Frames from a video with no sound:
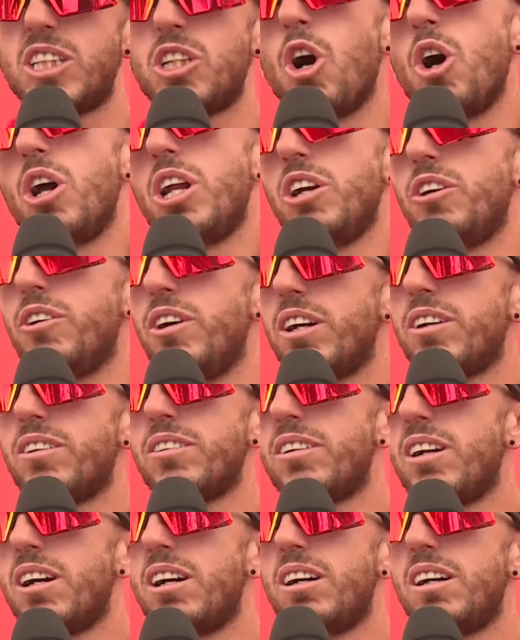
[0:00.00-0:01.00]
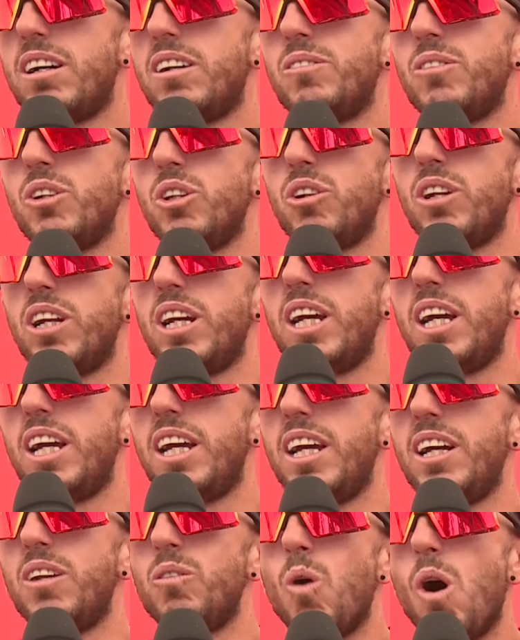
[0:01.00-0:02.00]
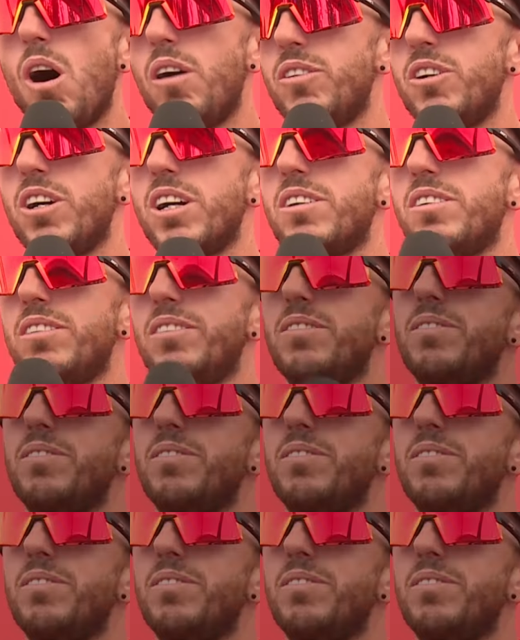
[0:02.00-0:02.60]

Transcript: storico ecco, non un motore nuovo ecco.